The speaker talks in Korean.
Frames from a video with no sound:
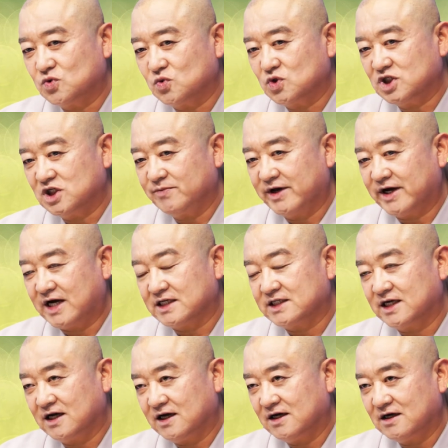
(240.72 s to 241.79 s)
중심의
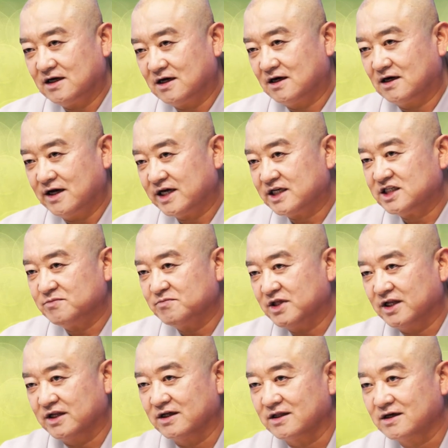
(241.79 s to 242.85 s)
가장 어,
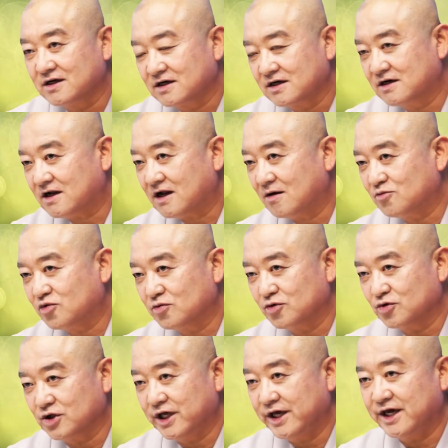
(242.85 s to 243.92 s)
핵심되는 그러한
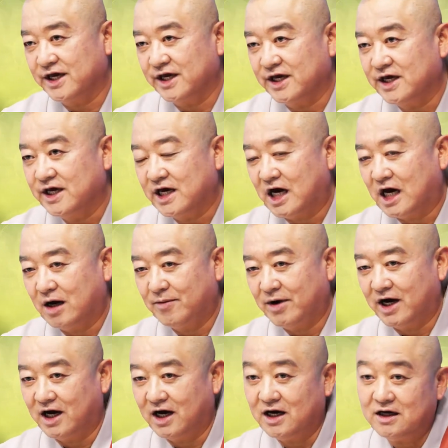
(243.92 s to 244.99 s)
부분의
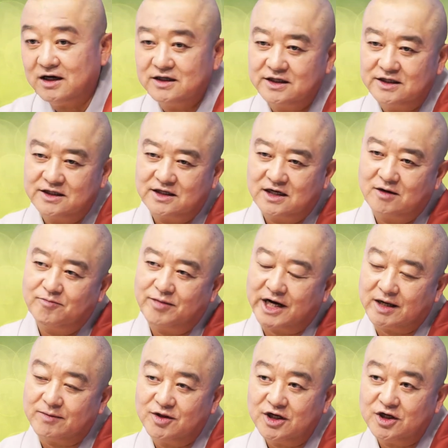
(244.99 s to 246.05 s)
아마 이러한
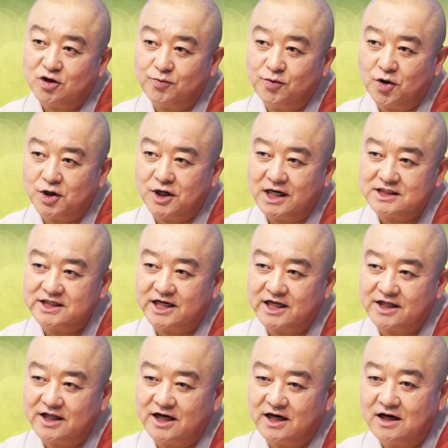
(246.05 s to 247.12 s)
바람둥이로 표현을 하지
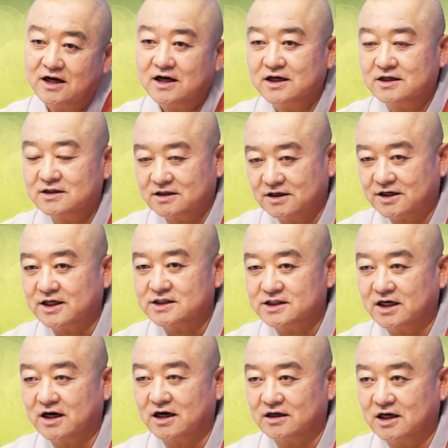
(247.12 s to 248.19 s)
않았나 그렇게
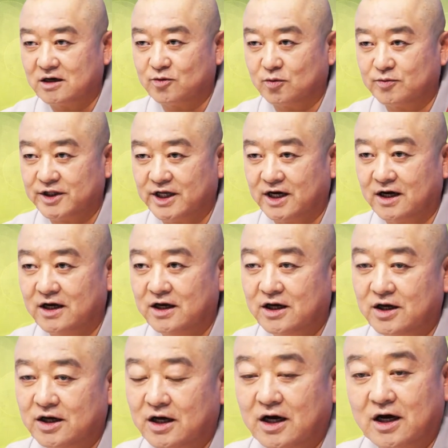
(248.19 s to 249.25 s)
생각을 해봅니다.
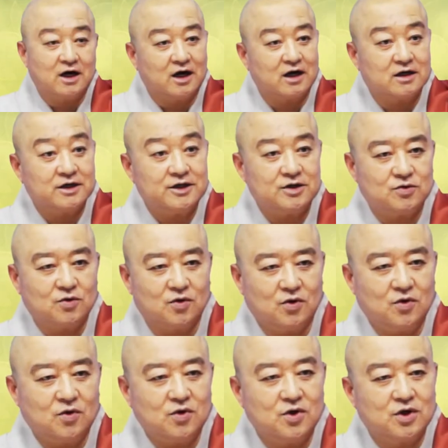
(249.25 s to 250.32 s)
아,
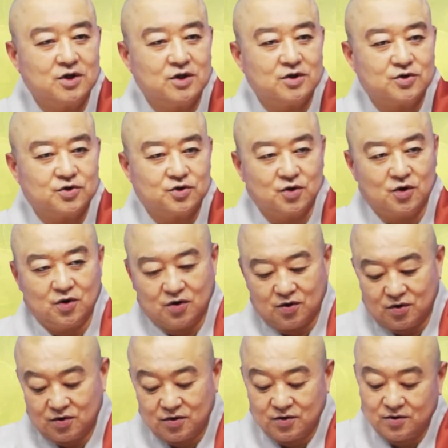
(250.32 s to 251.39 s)
그리고
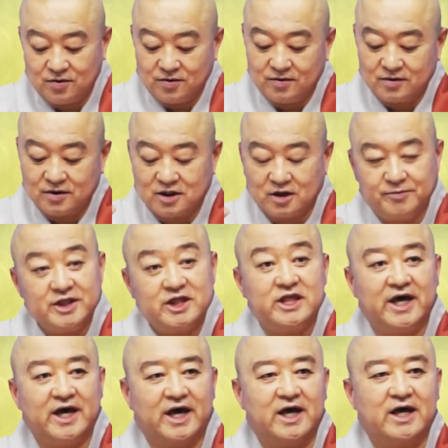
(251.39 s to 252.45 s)
또 그
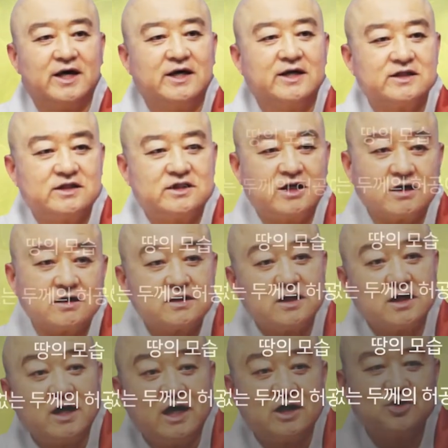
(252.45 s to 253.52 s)
밑에
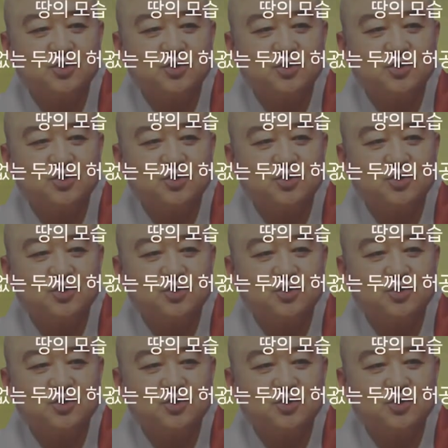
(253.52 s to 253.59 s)
측정할